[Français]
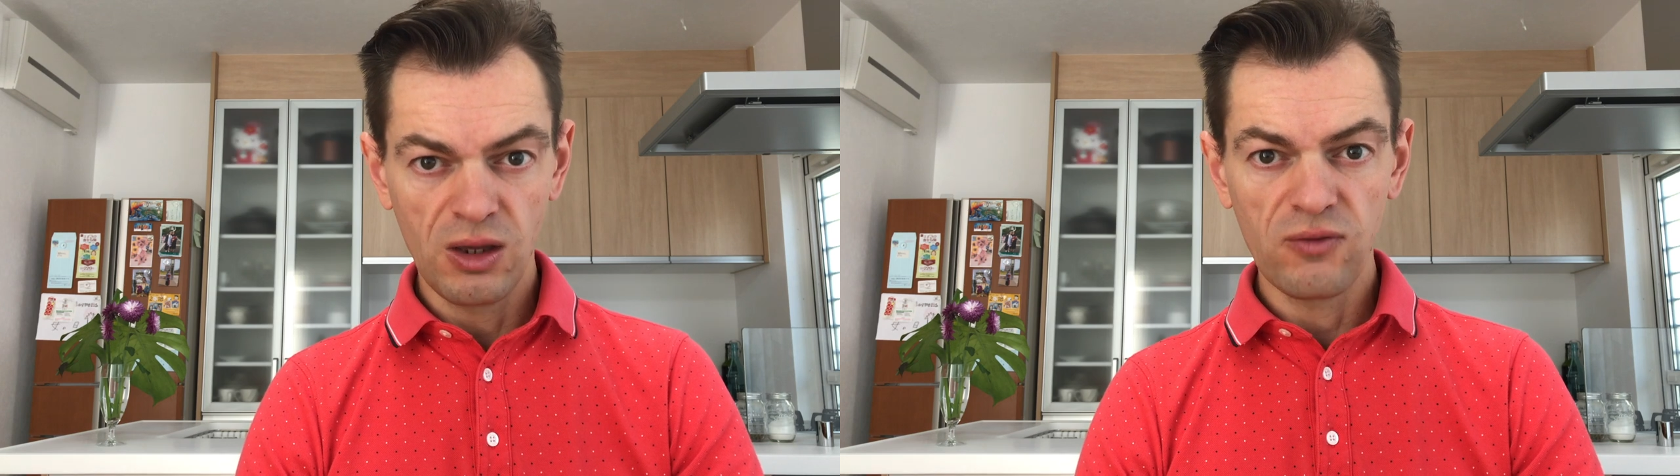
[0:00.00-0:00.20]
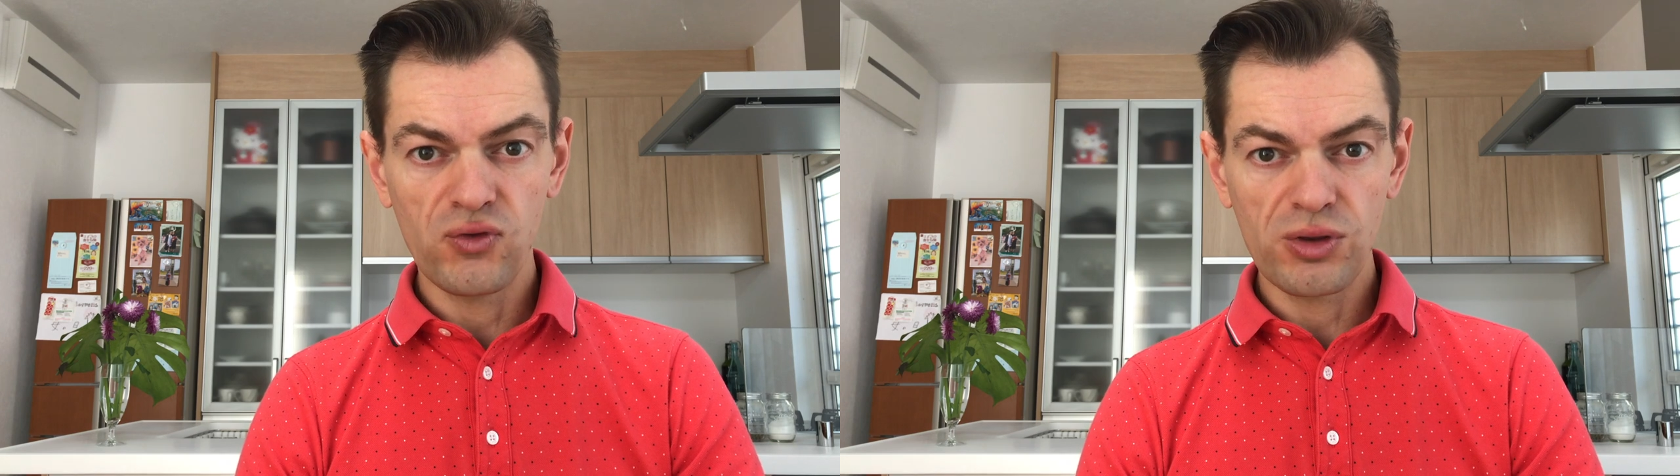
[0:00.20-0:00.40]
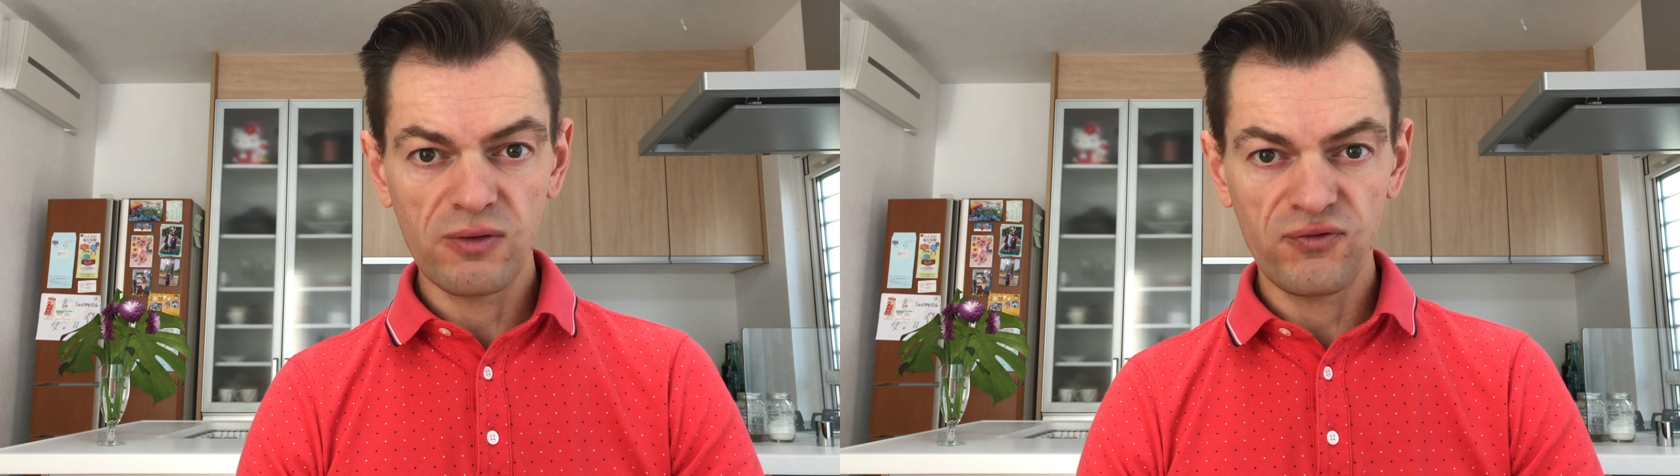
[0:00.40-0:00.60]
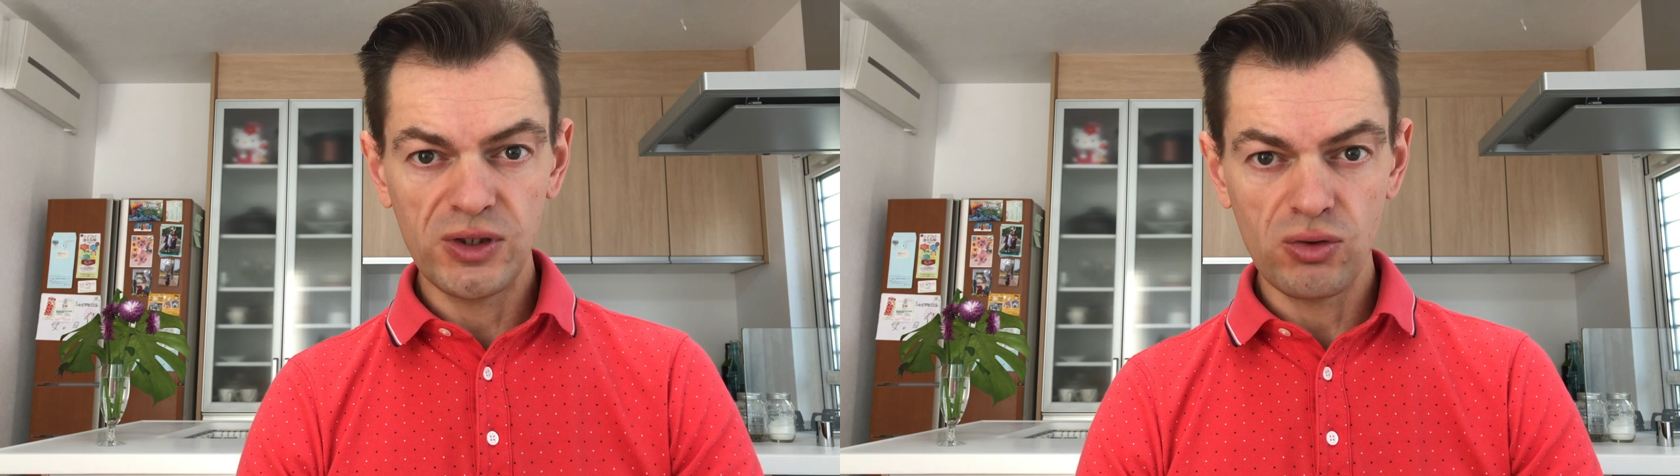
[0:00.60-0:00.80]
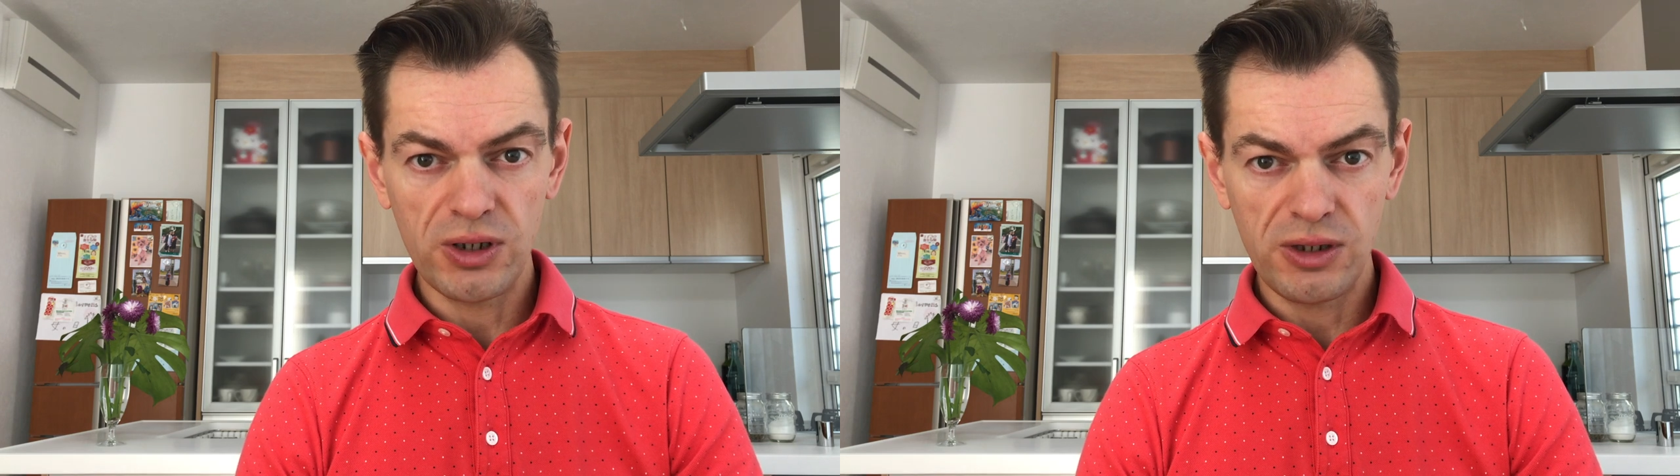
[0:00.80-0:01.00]
faisant fi
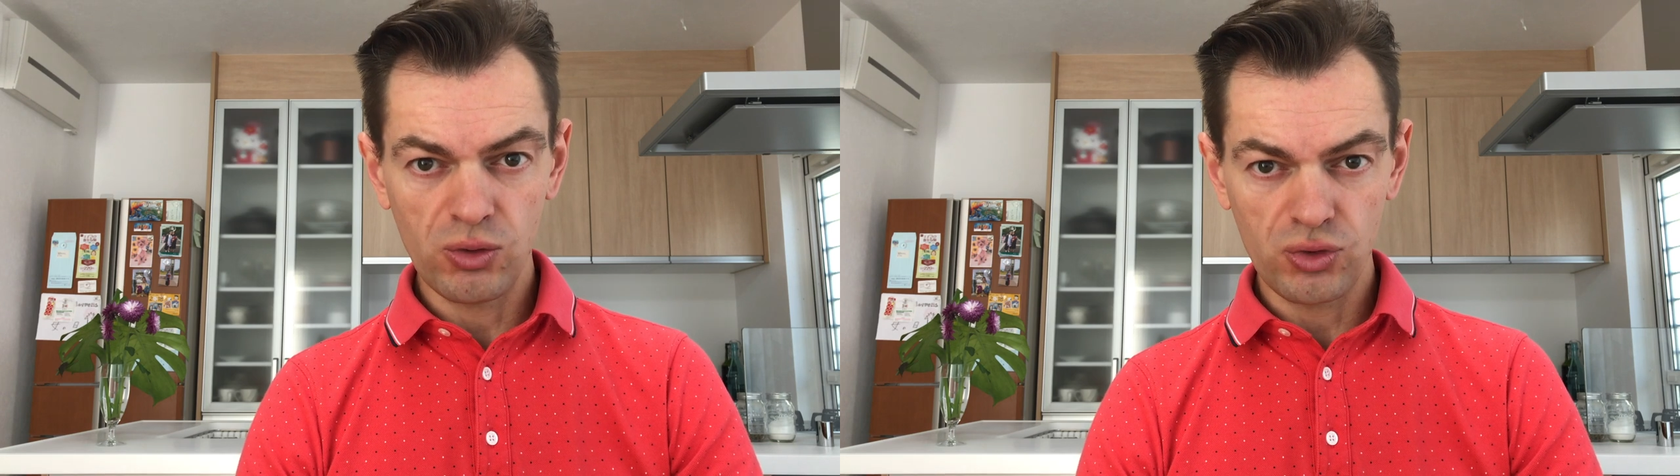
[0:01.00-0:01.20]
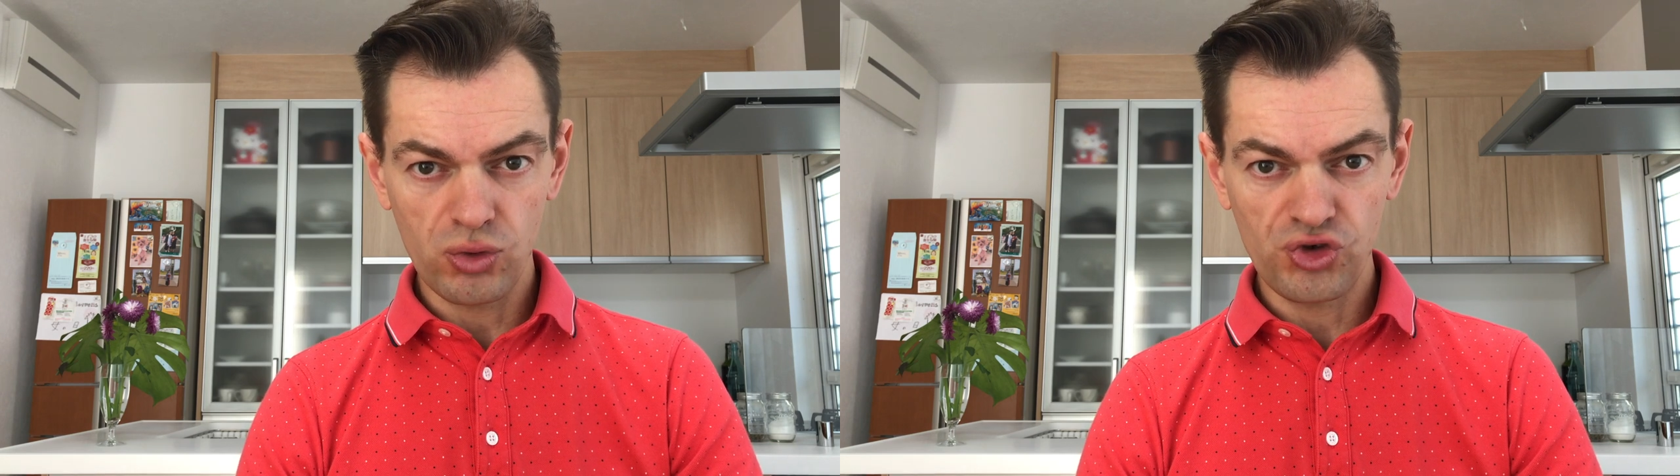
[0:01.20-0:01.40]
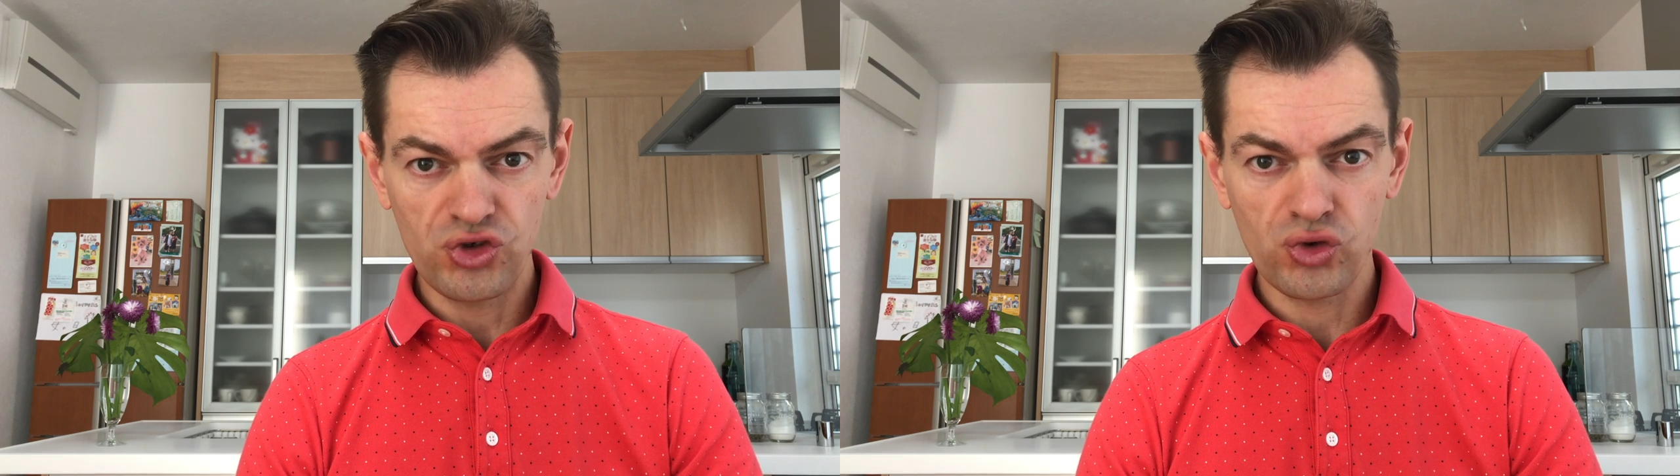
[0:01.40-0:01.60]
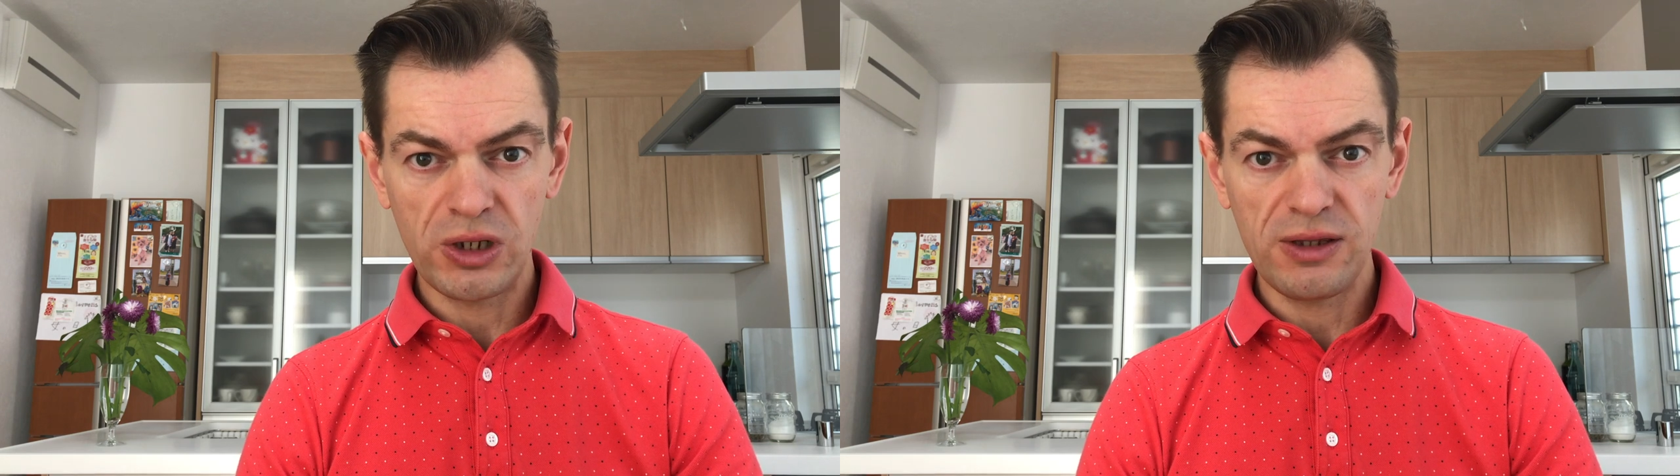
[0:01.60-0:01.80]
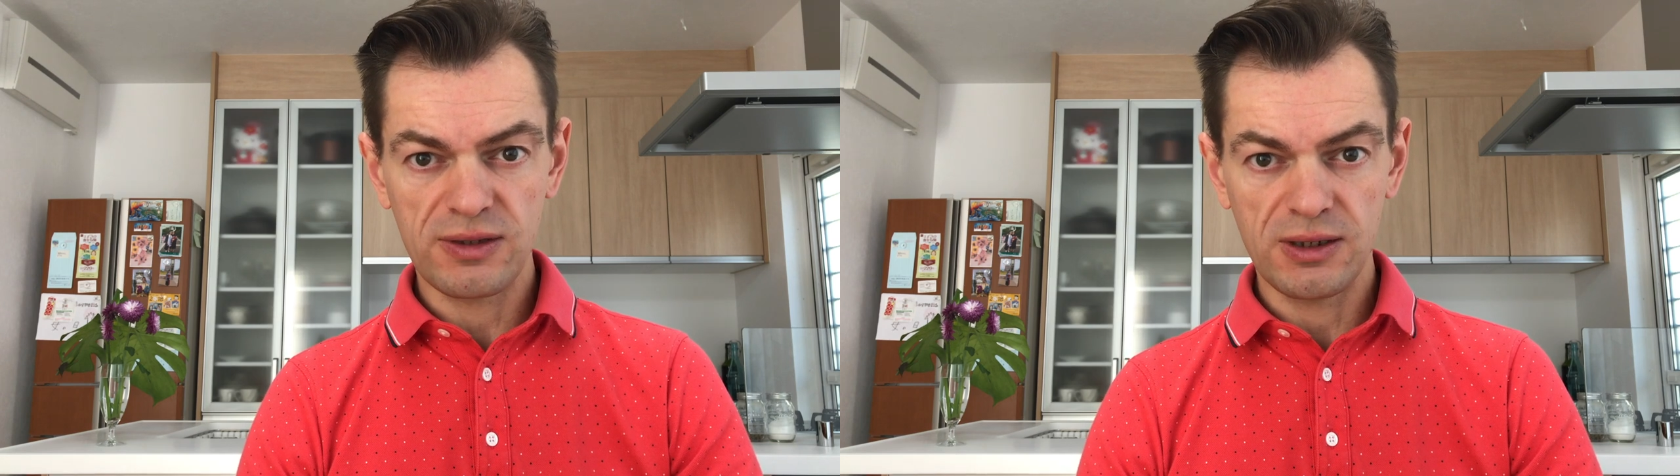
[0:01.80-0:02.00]
de la déontologie
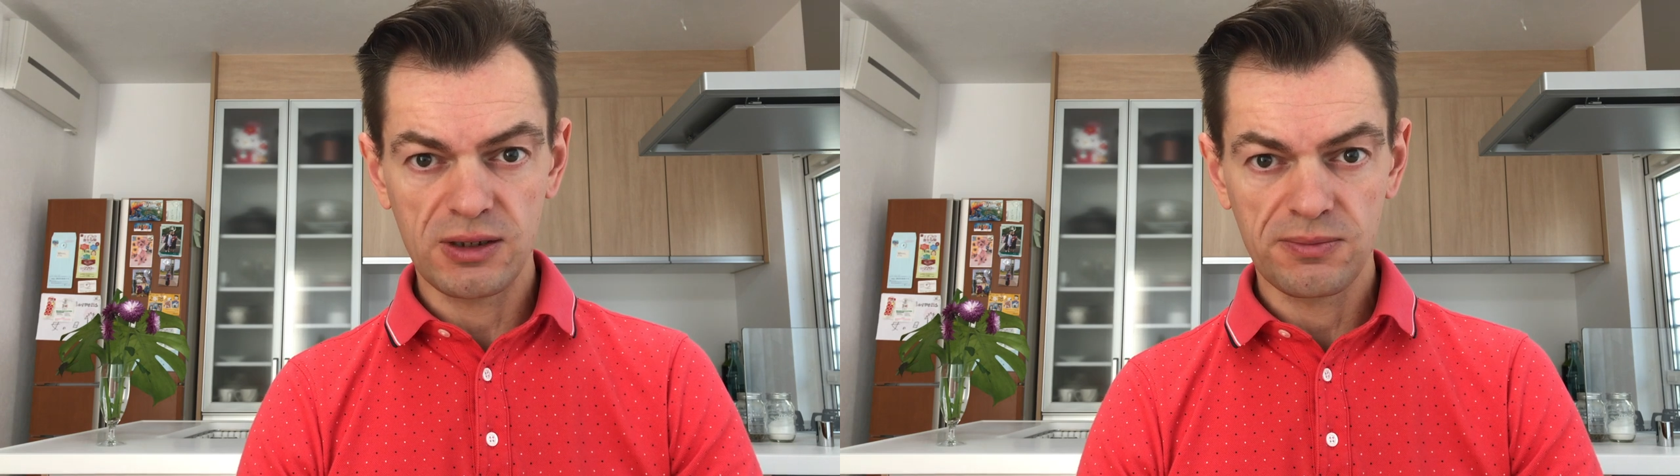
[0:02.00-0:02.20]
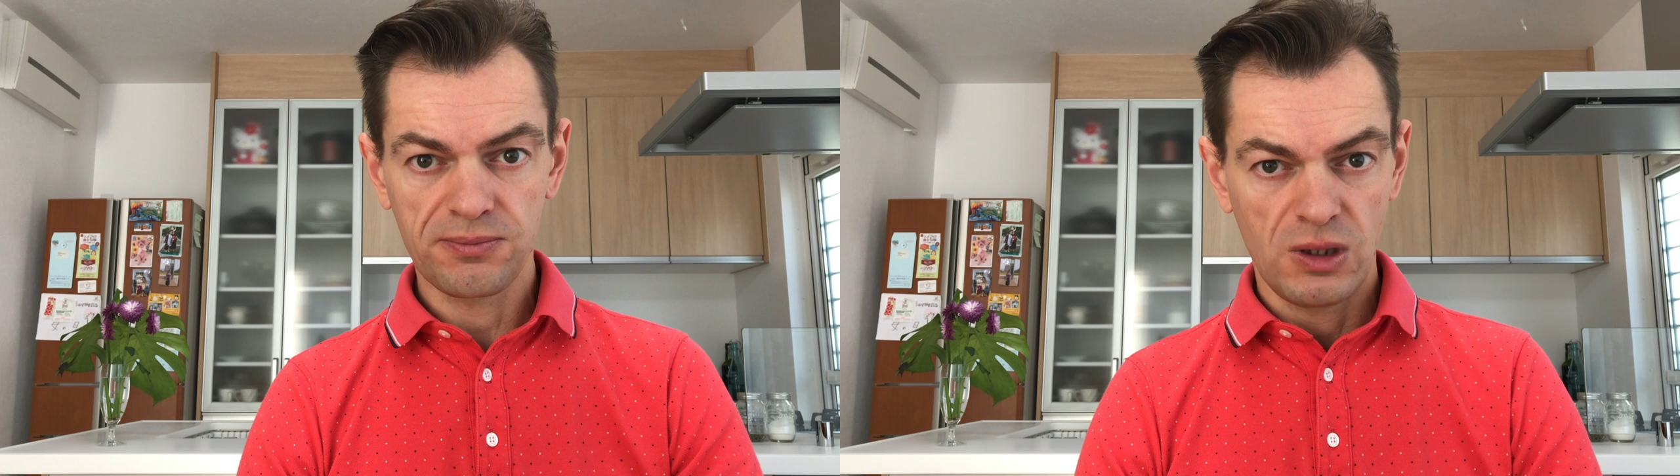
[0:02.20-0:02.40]
journalistique.